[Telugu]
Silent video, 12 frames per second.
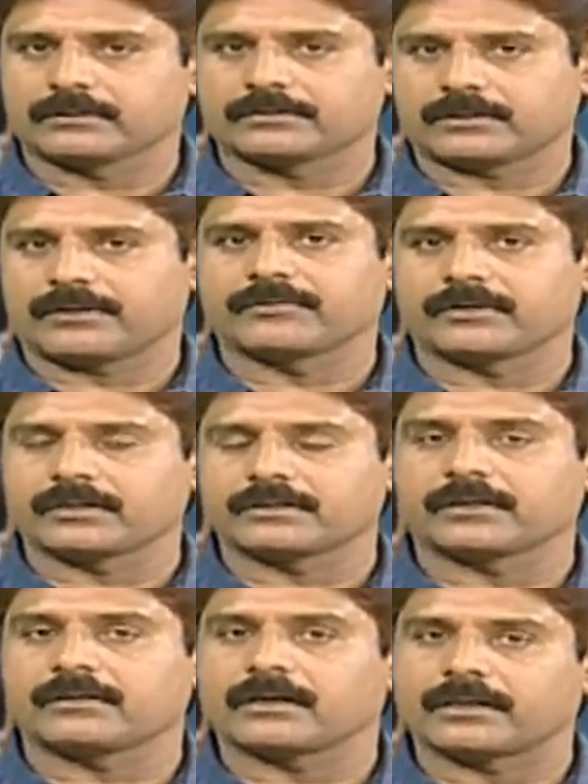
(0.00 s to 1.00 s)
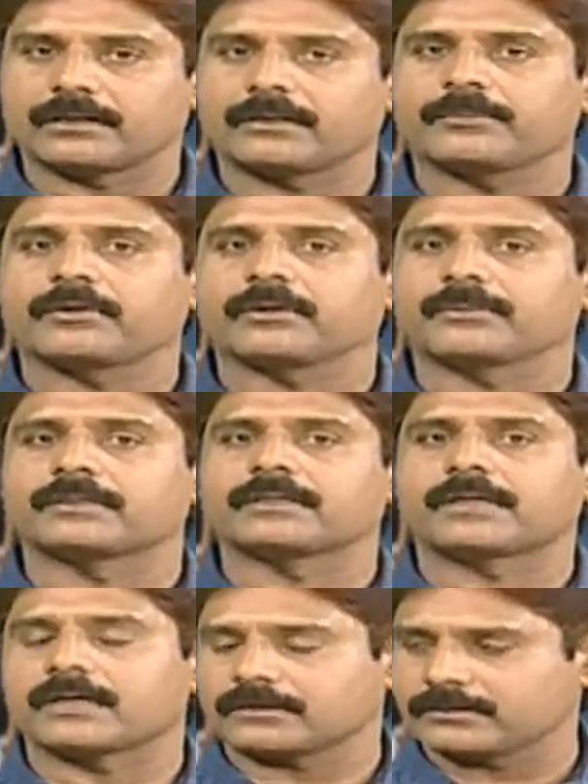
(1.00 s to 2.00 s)
సేఫ్ గార్డ్ చేయాలో అదే బాడీ మీద
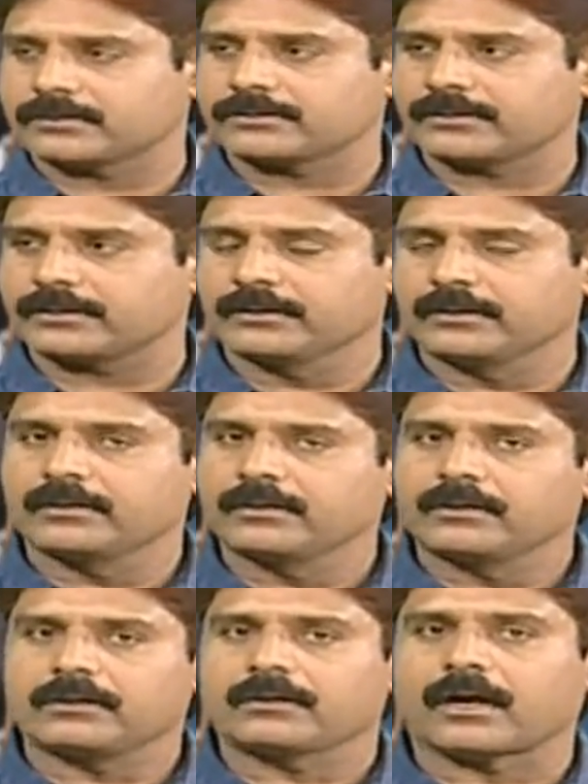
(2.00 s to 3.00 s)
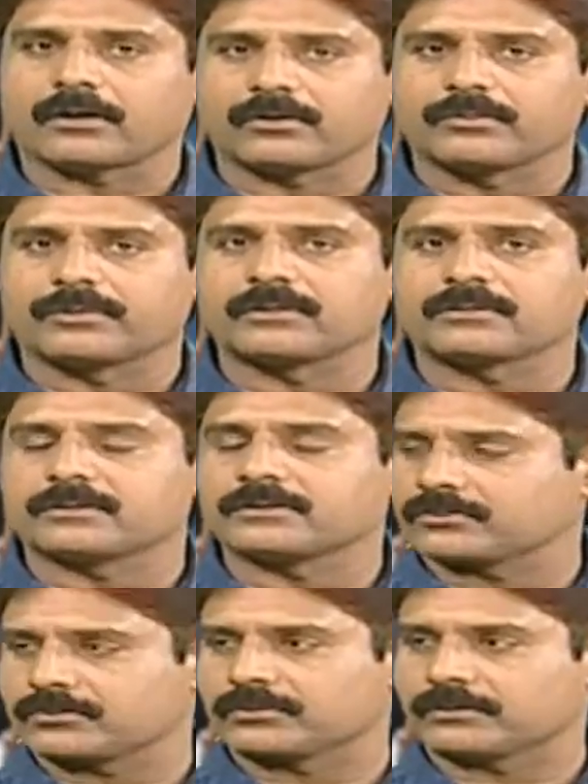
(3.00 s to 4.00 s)
అటాక్ చేసి ఈ ఆటో ఇమ్యూన్ డిసీజ్
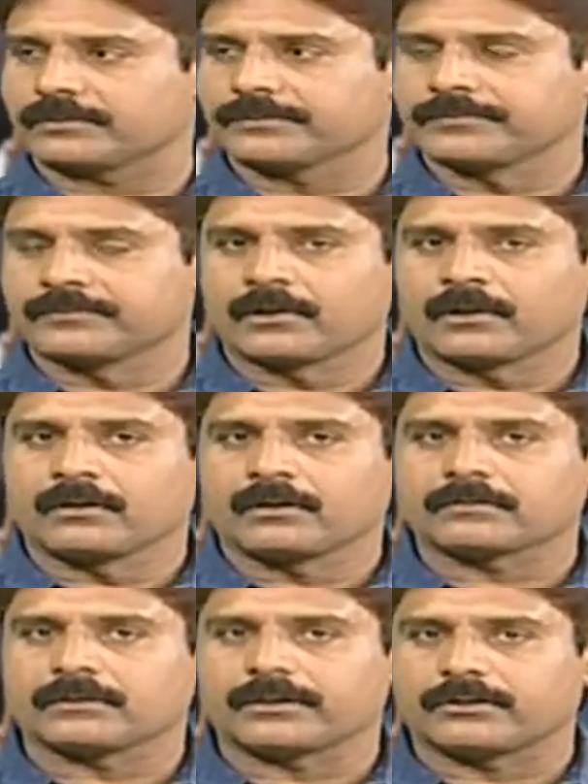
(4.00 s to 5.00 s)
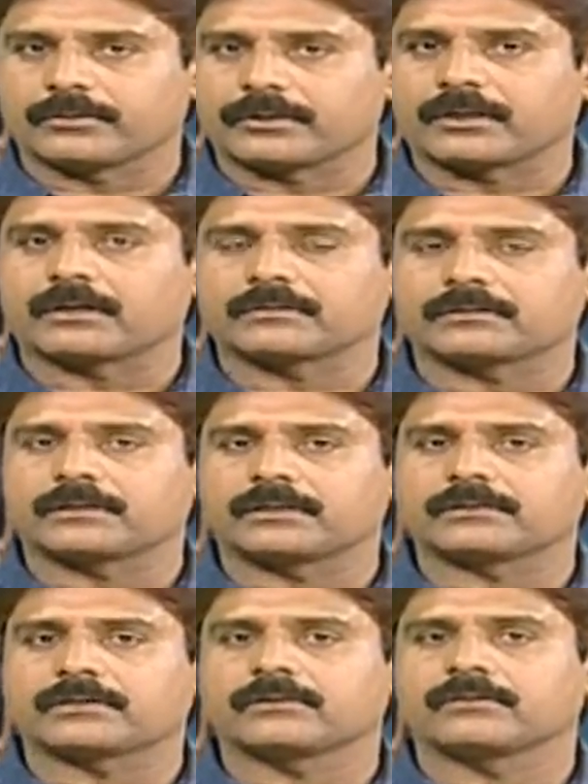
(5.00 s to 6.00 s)
వస్తుంది సో ఈ రుమటైడ్
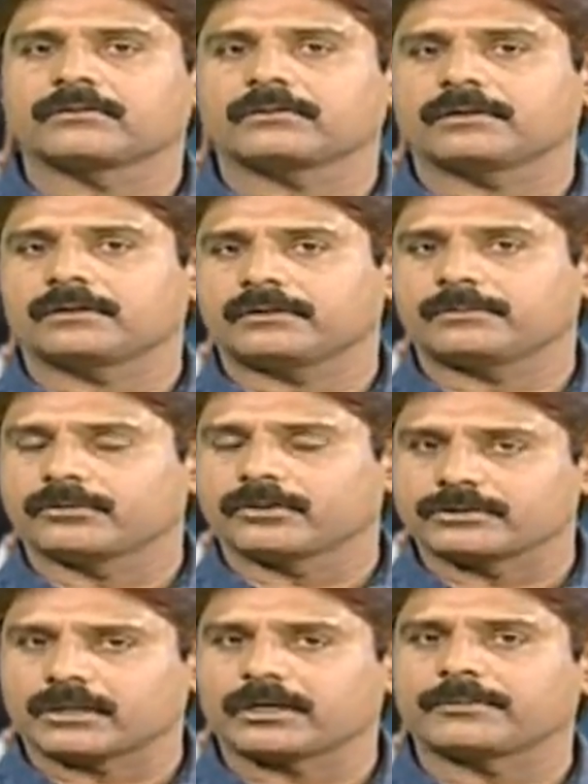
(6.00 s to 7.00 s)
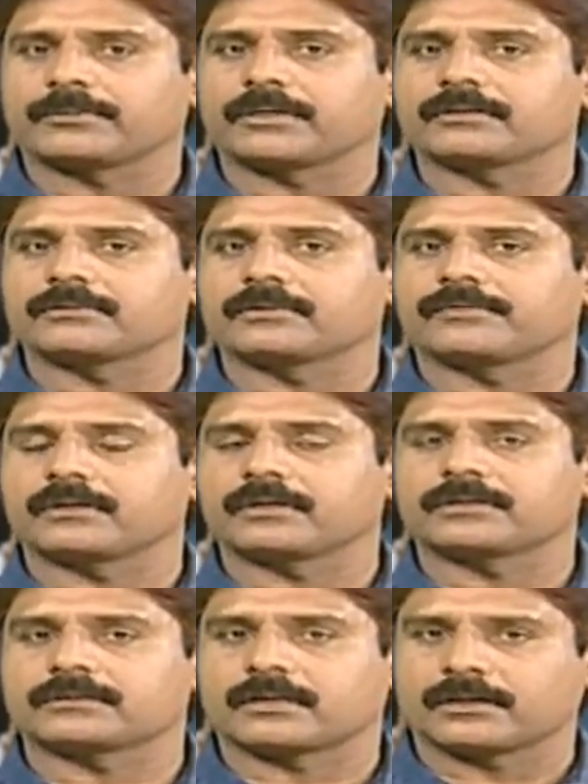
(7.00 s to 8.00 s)
ఆథరైటిస్లో ఈ జాయింట్ పెయిన్స్
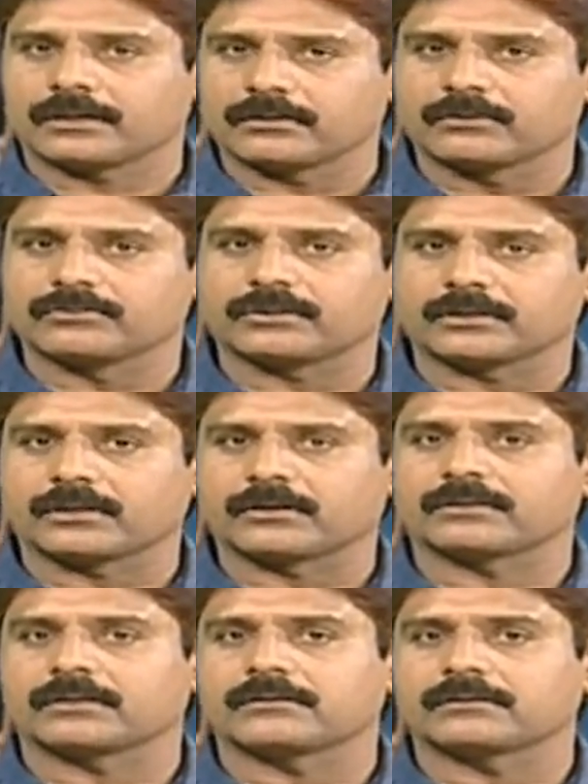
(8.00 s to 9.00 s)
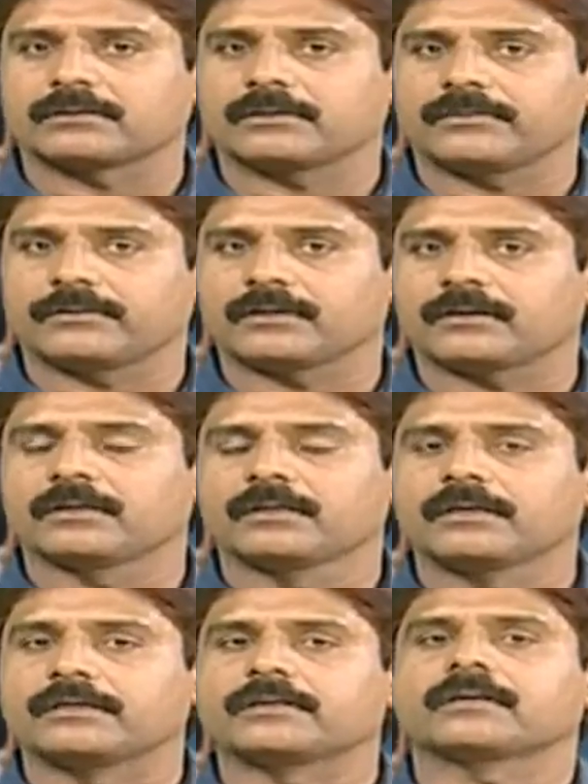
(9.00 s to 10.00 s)
ఇవన్నీ స్టార్టింగ్లో వచ్చి తర్వాత తర్వాత ఈవెన్
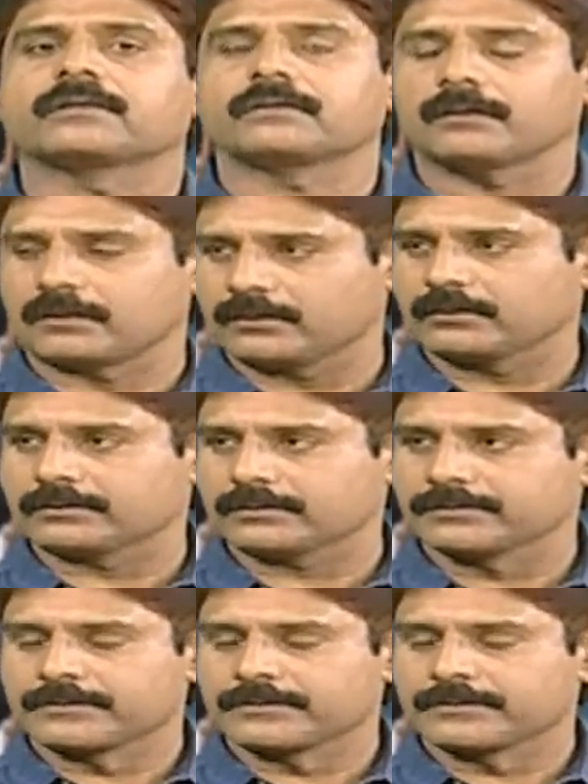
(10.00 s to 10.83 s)
ఇంటర్నల్ ఆర్గన్స్